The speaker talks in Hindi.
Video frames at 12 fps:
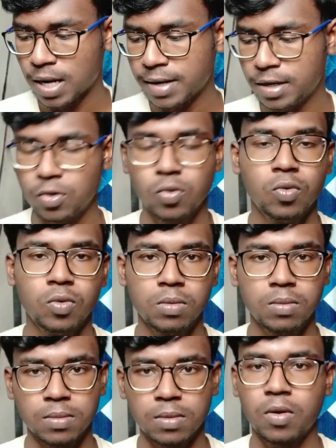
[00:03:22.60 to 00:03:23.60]
नाइन्टी टू
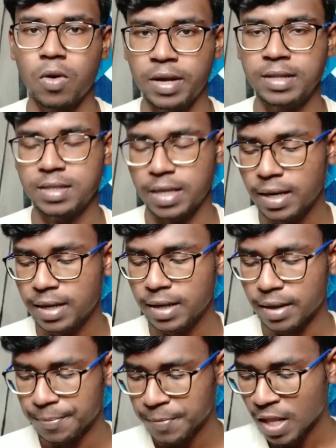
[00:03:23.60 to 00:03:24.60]
कॉइन्स है ठीक
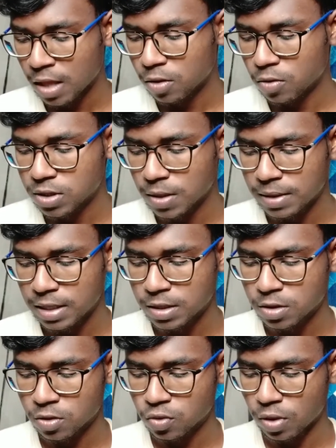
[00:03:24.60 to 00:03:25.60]
है तो उसके बाद
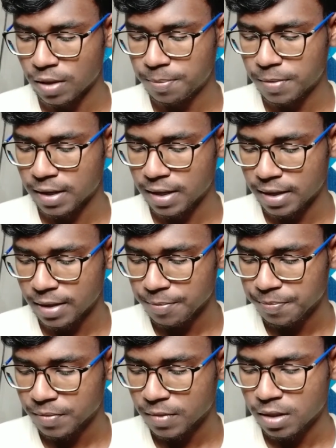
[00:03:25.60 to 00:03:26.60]
इसको स्वाइप करेंगे
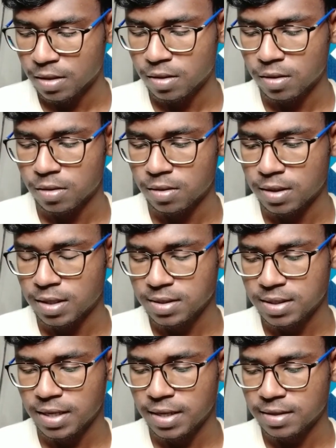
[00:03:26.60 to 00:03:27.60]
इस
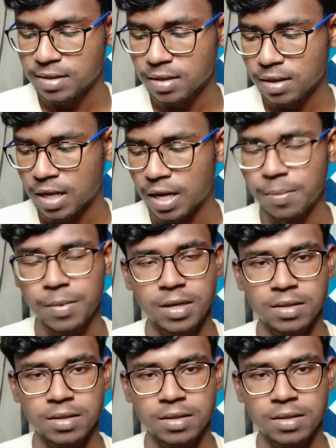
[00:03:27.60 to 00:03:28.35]
तरीके से आप कर